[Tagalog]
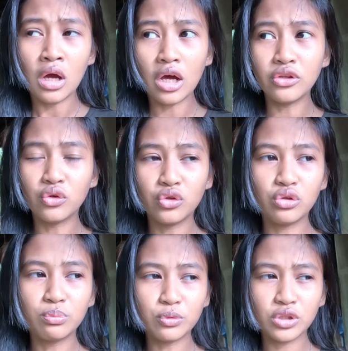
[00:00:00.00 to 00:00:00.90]
ano,
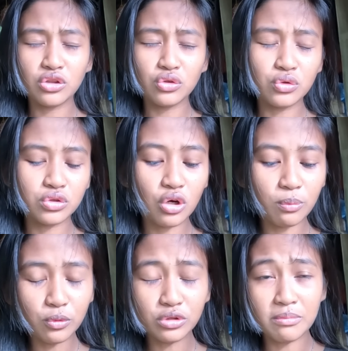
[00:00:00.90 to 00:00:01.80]
yung puting dugo daw
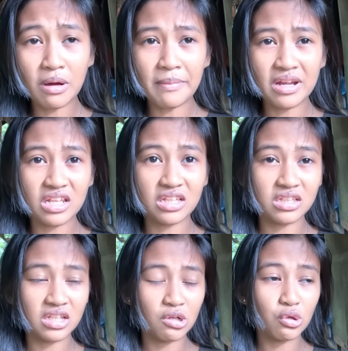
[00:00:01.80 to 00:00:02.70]
po ni mama
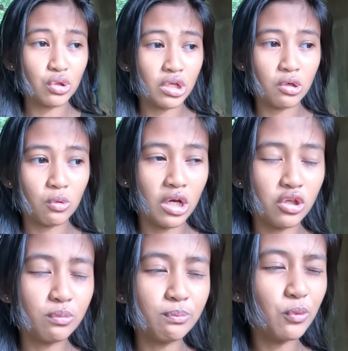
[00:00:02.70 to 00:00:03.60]
natatalo na, no,
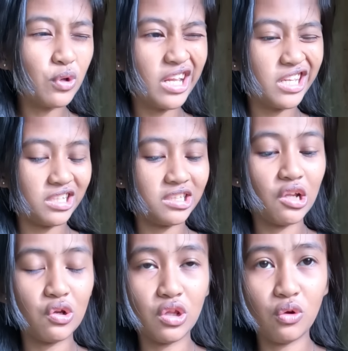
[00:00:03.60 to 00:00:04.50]
ay yung pula
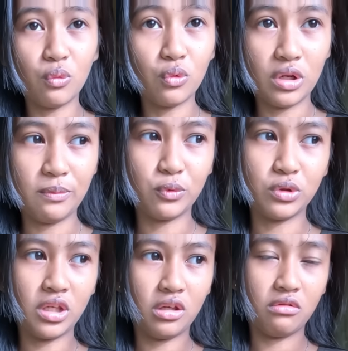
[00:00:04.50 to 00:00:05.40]
natatalo na ng kulay
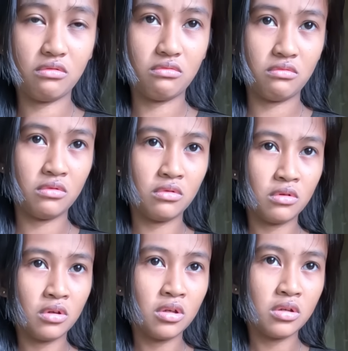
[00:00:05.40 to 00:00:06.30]
puti.
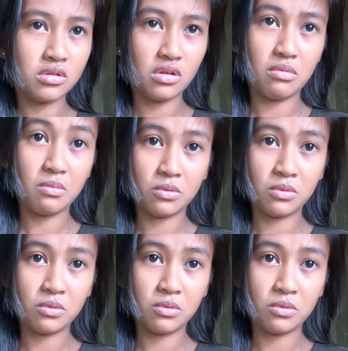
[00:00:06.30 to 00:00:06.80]
O